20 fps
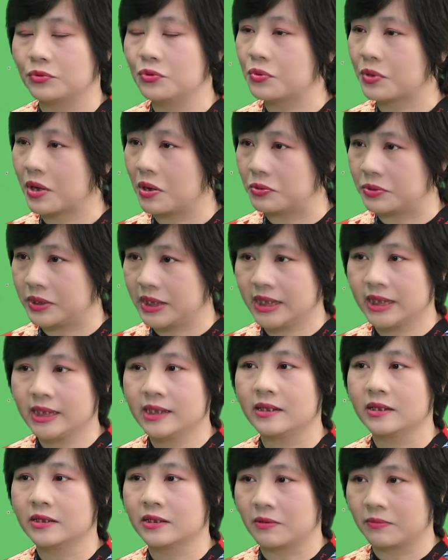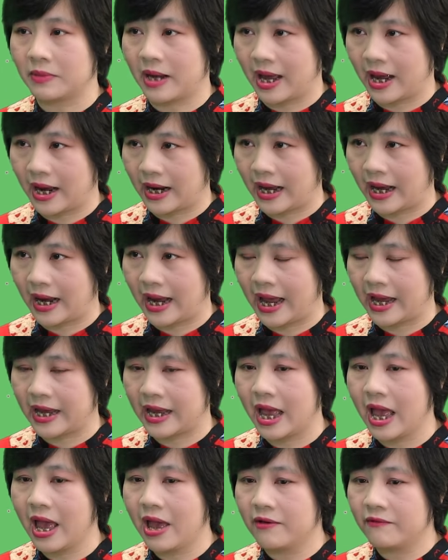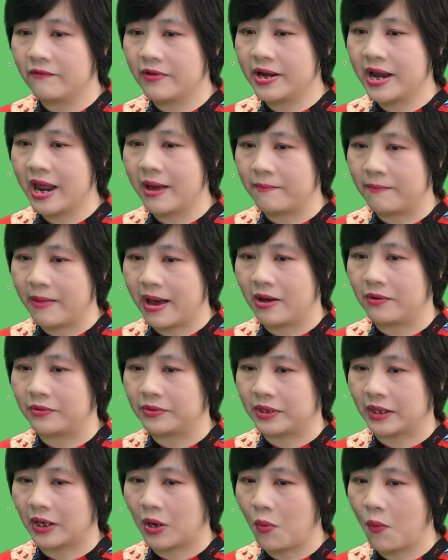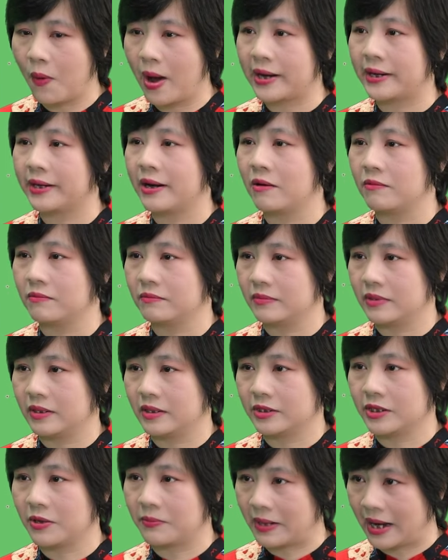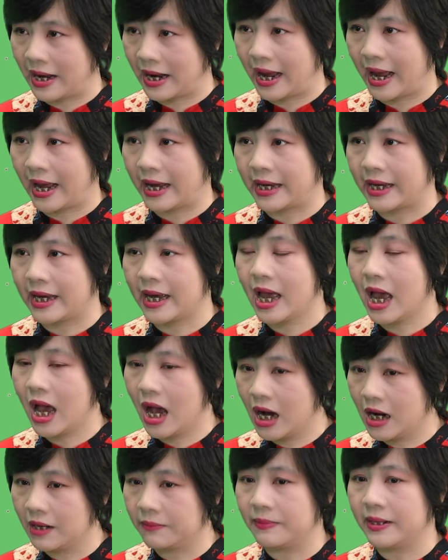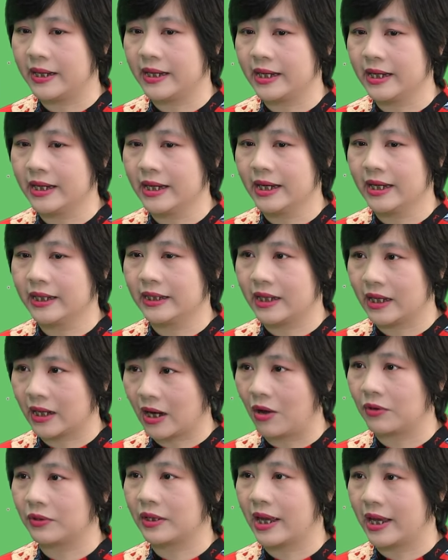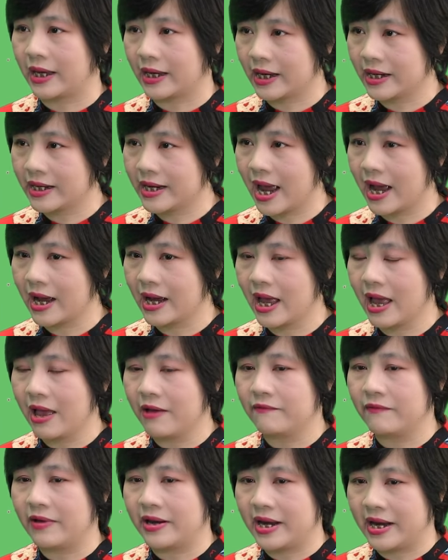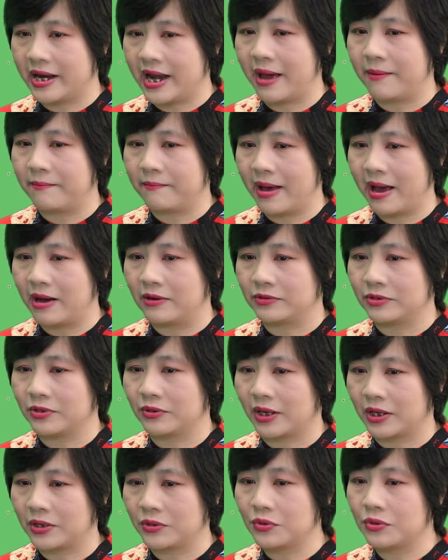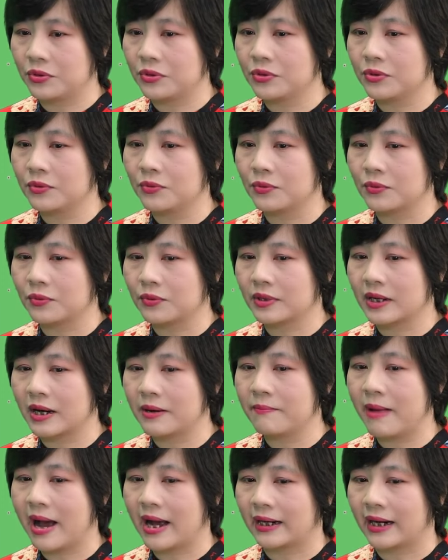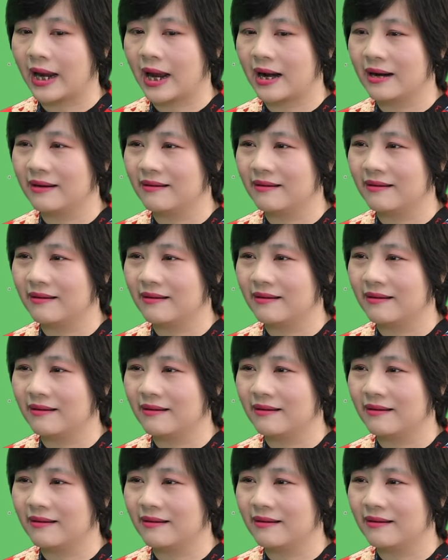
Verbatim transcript: nhu cầu dinh dưỡng trong đảng cả ngày, vẫn đảm bảo được cái hoạt động trong cả ngày ừ. hợp lý thì có thể cân nhắc và để đảm bảo cho cái nhu cân bằng năng